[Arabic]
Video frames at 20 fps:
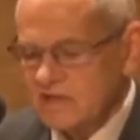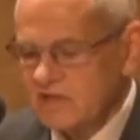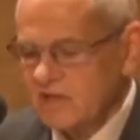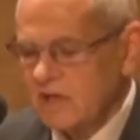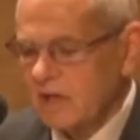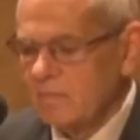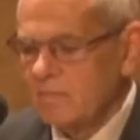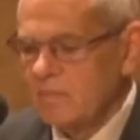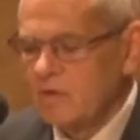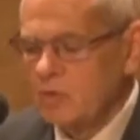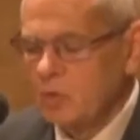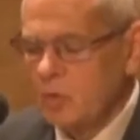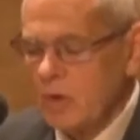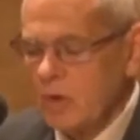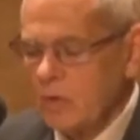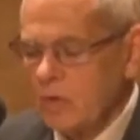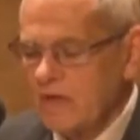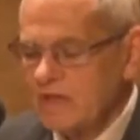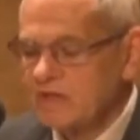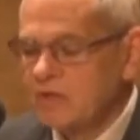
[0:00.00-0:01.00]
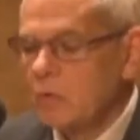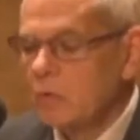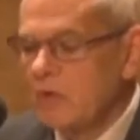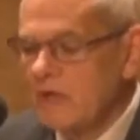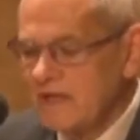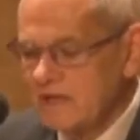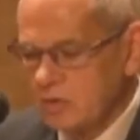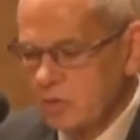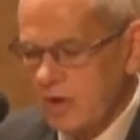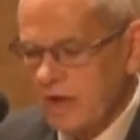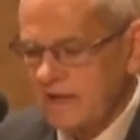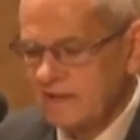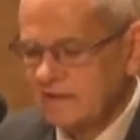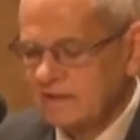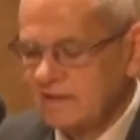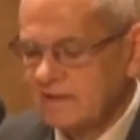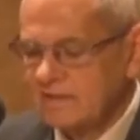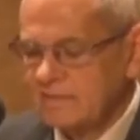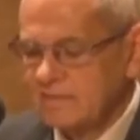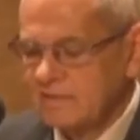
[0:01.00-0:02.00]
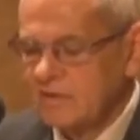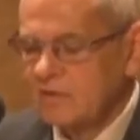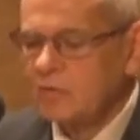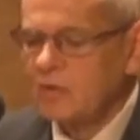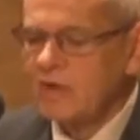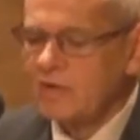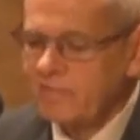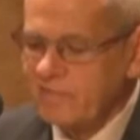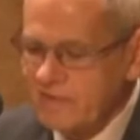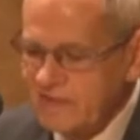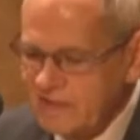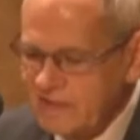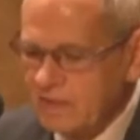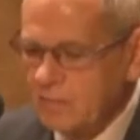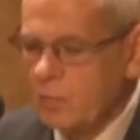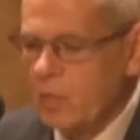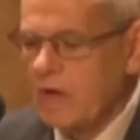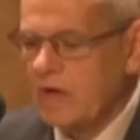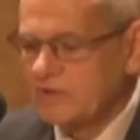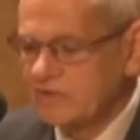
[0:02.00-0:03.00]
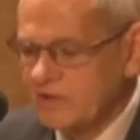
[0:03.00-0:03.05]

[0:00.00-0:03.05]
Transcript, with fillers: اصغر منه او قد ولاده حتى بيقول له يا فندم